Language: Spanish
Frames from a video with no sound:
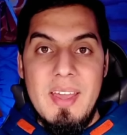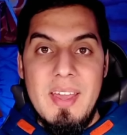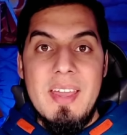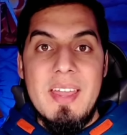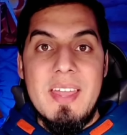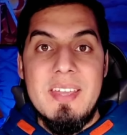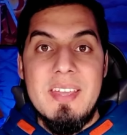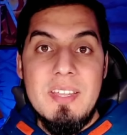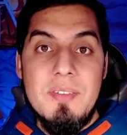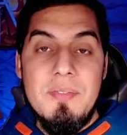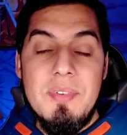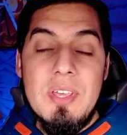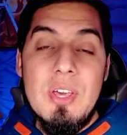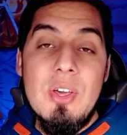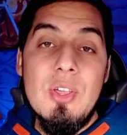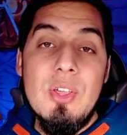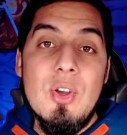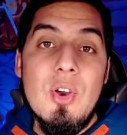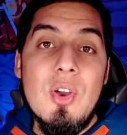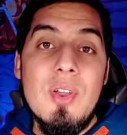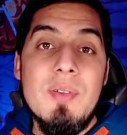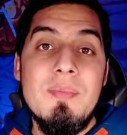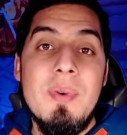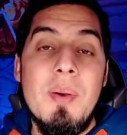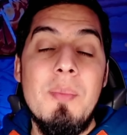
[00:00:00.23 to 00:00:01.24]
En el video
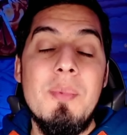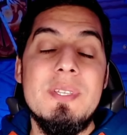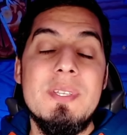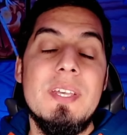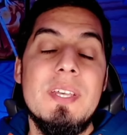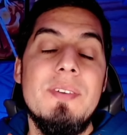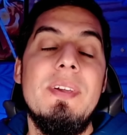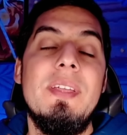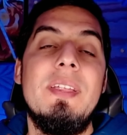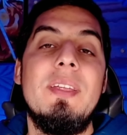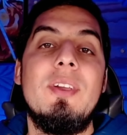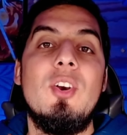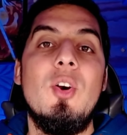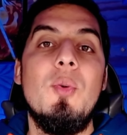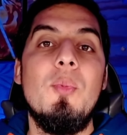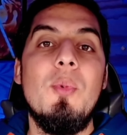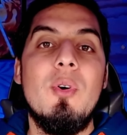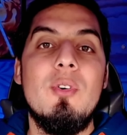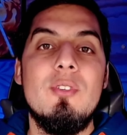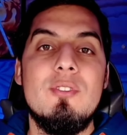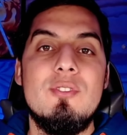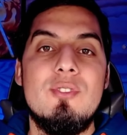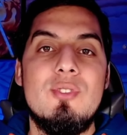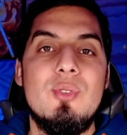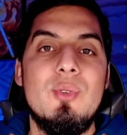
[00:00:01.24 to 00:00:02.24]
de hoy vamos a ver
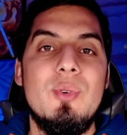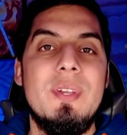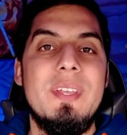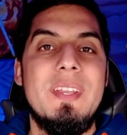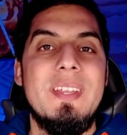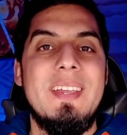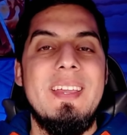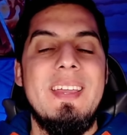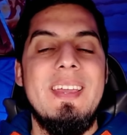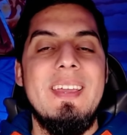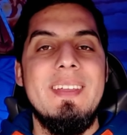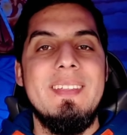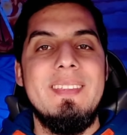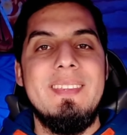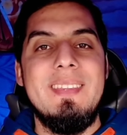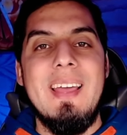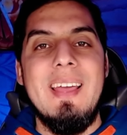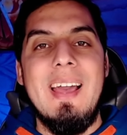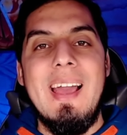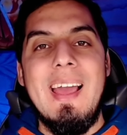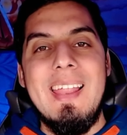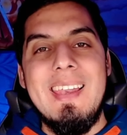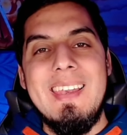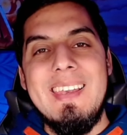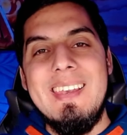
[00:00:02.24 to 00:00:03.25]
cómo construir
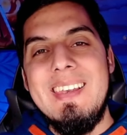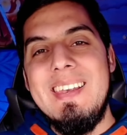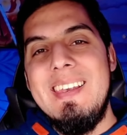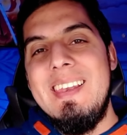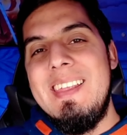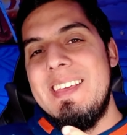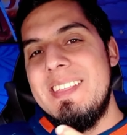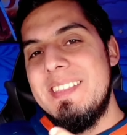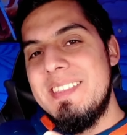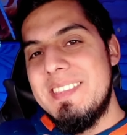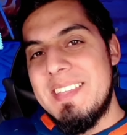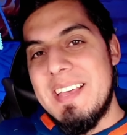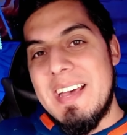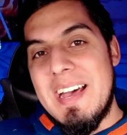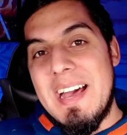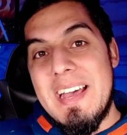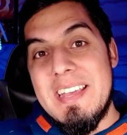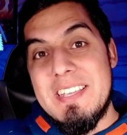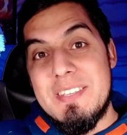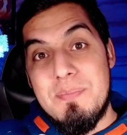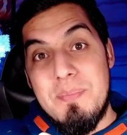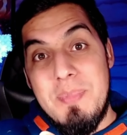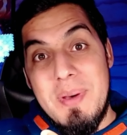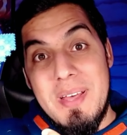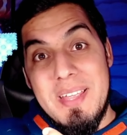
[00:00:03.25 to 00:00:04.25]
esta linda
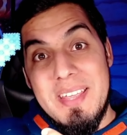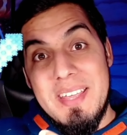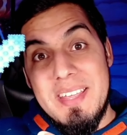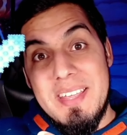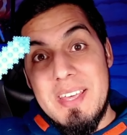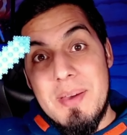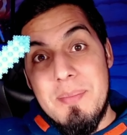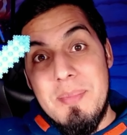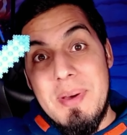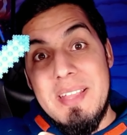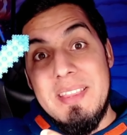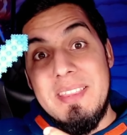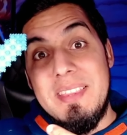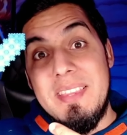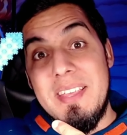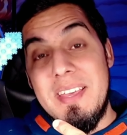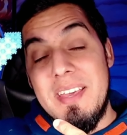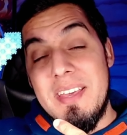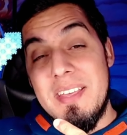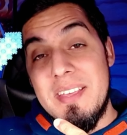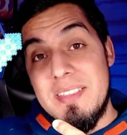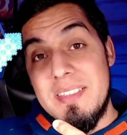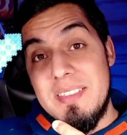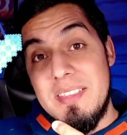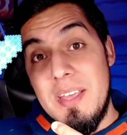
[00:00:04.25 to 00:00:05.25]
espada de
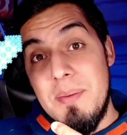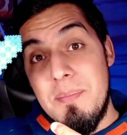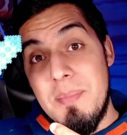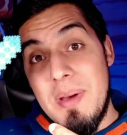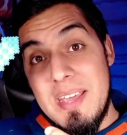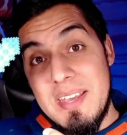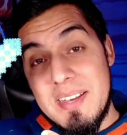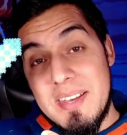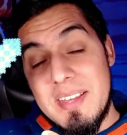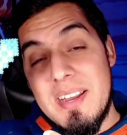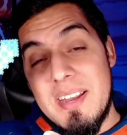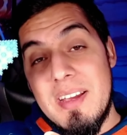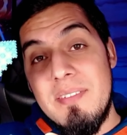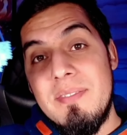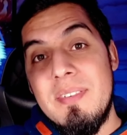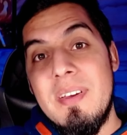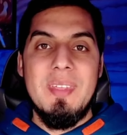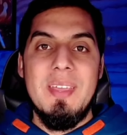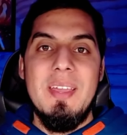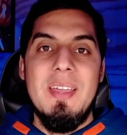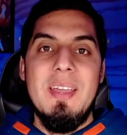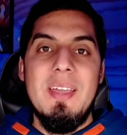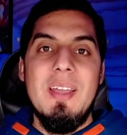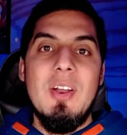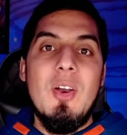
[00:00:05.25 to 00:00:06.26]
diamante de Minecraft
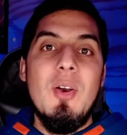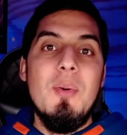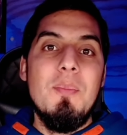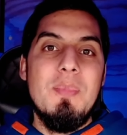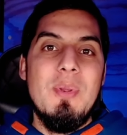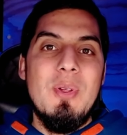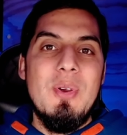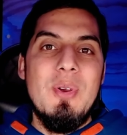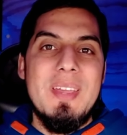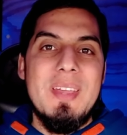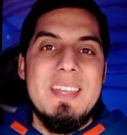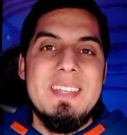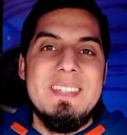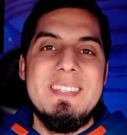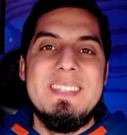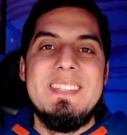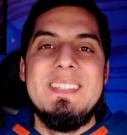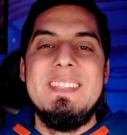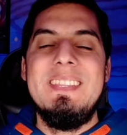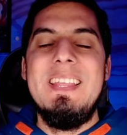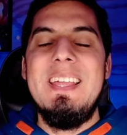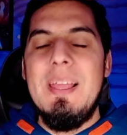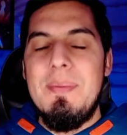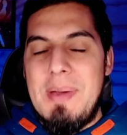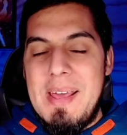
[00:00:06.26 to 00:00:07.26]
con bloques
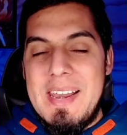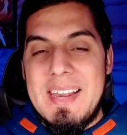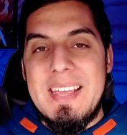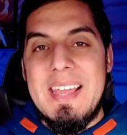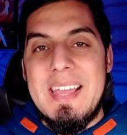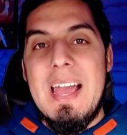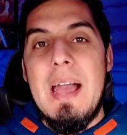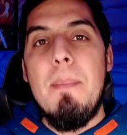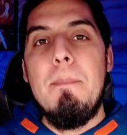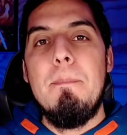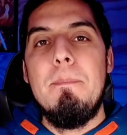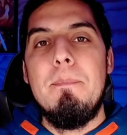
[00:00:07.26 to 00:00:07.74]
de la marca